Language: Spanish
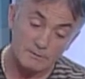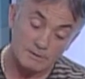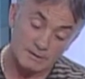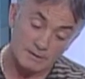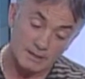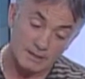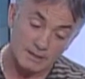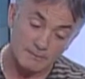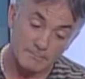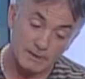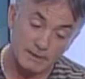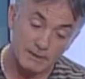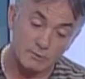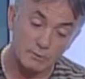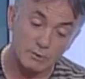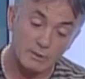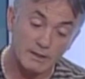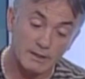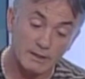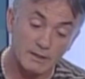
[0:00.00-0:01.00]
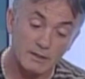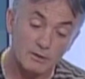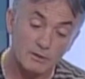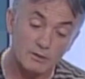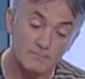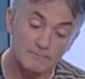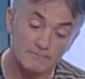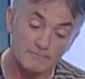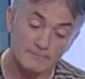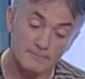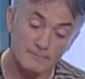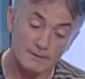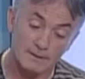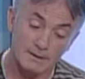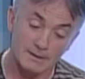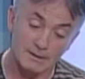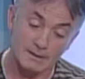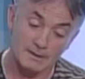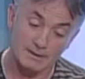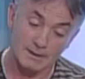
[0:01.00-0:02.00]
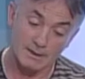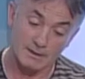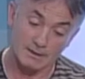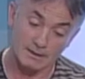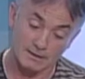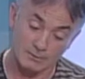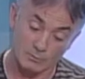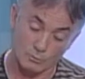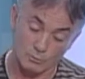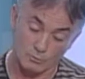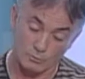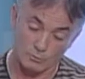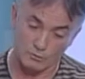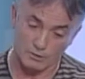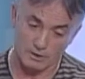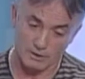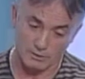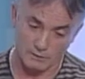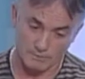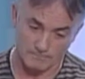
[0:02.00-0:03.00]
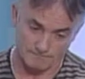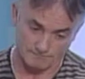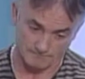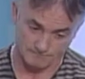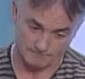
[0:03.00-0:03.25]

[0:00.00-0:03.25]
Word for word: del espíritu guerrero y del club Usido